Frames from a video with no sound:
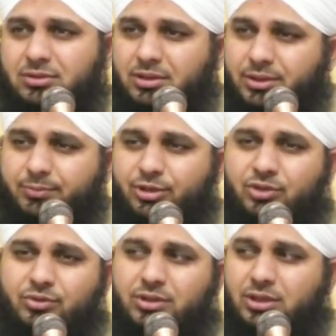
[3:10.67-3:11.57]
नरम ही
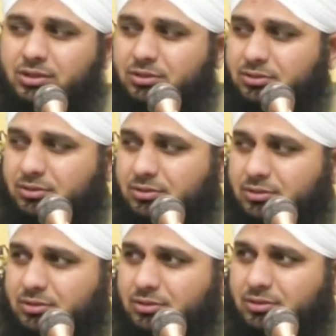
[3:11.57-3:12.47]
नहीं होता
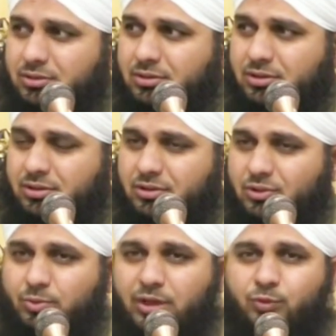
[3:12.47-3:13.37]

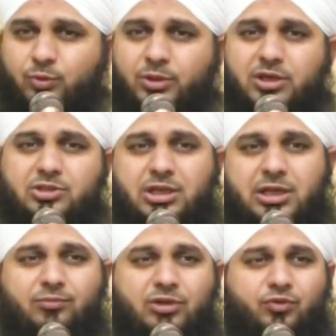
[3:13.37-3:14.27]
तो महबूब
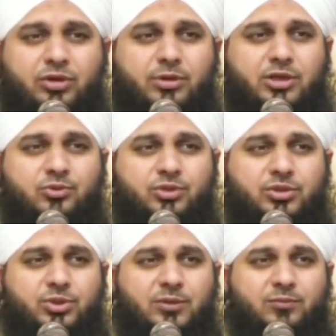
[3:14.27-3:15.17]
अलैहिस्सलाम ने फरमाया तू
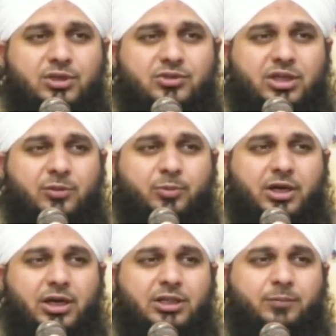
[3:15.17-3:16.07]
यतीम के सर पे
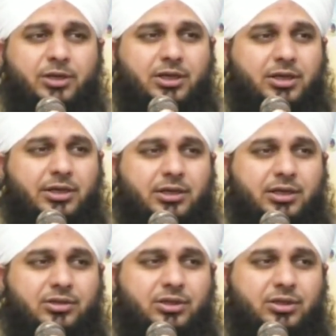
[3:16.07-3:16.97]
हाथ फेरा कर
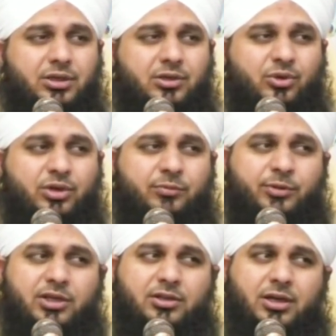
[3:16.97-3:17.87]
अल्लाह तेरे दिल को
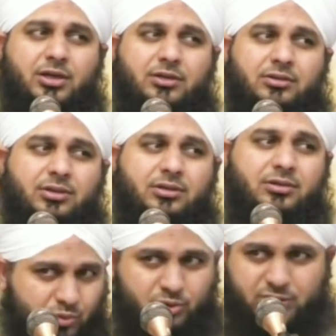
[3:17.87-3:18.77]
नरमी अता कर दे
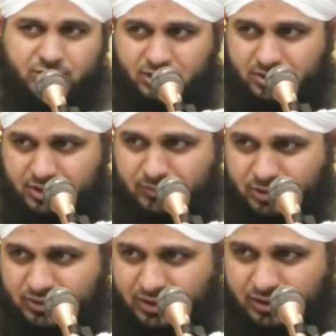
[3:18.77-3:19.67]
तू किसी यतीम
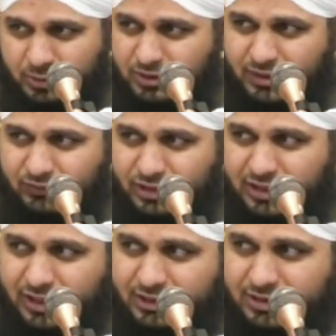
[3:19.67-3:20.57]
के सर पे तेरा
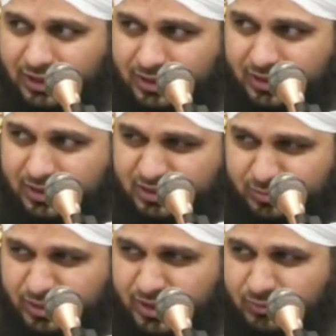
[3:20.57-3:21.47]
दिल लग जाएगा
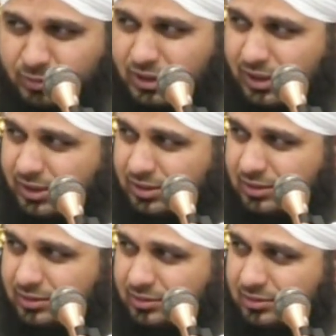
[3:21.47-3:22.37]
इसमें नरमी आएगी